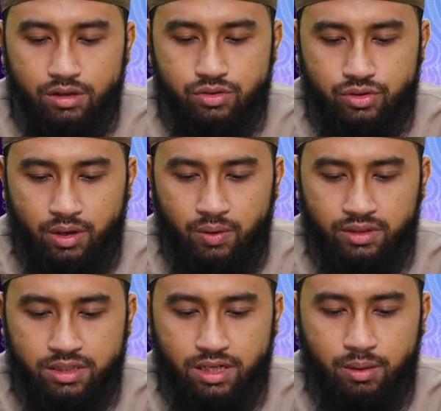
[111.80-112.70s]

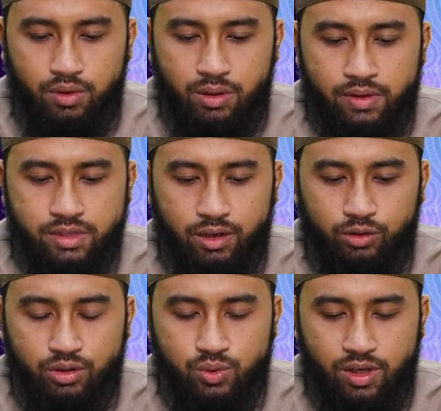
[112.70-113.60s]
Salawat dan salam mudah-mudahan
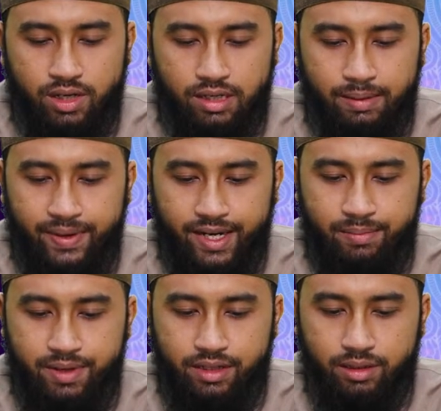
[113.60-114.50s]
selalu tercurahkan kepada
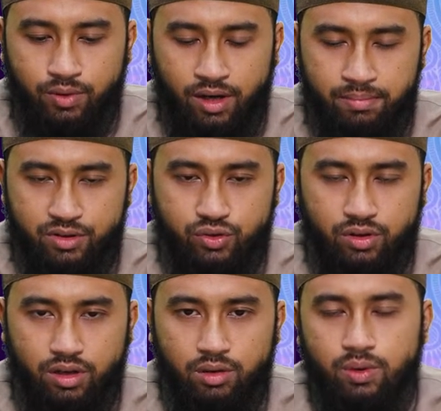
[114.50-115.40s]
Nabi kita Muhammad
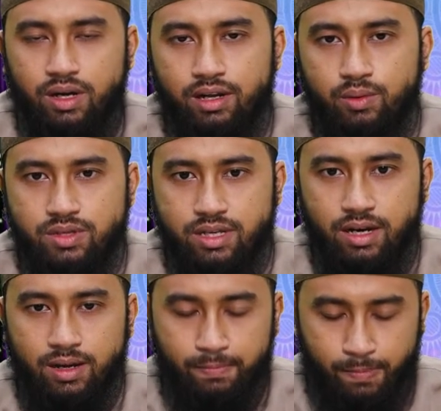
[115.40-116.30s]
sallallahu alaihi
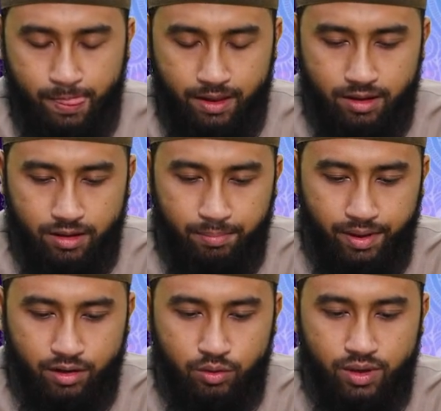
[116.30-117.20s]
wasallam
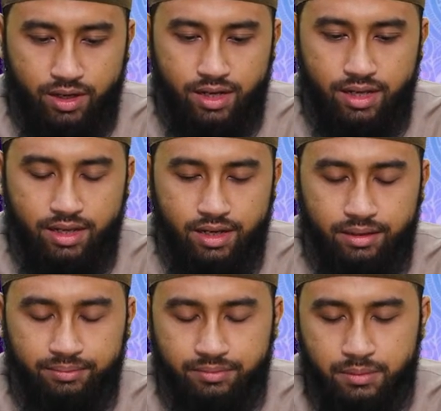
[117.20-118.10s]
para
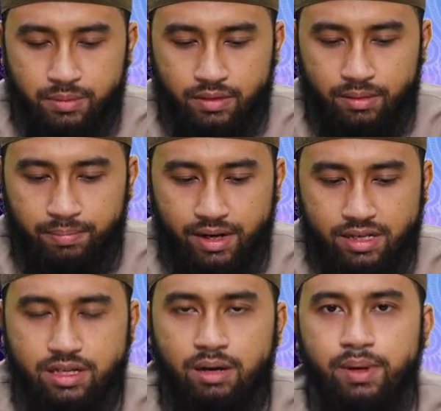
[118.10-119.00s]
keluarganya,
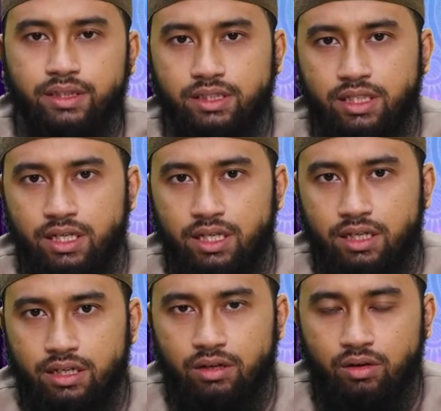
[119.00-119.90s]
para sahabatnya,
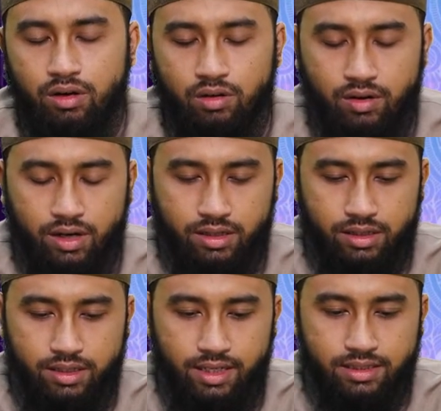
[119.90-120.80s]
dan
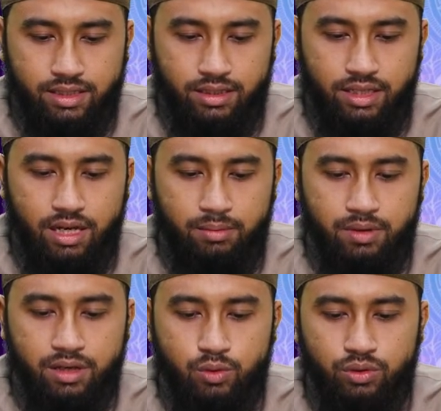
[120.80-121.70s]
orang-orang yang setia
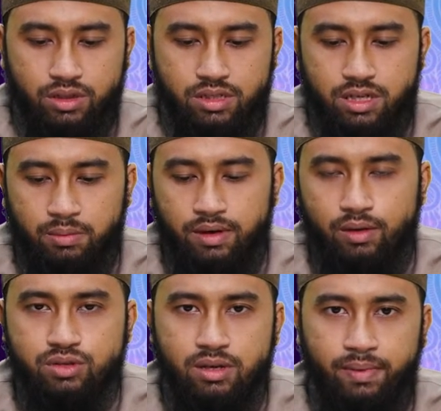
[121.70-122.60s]
mengikuti jejak
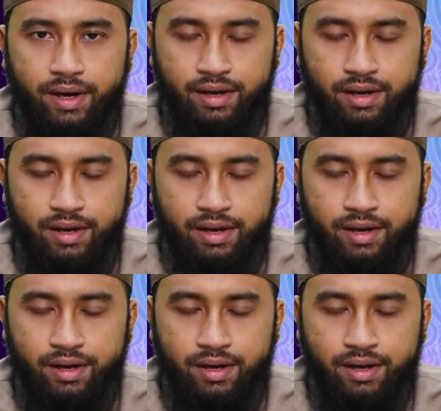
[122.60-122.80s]
beliau sampai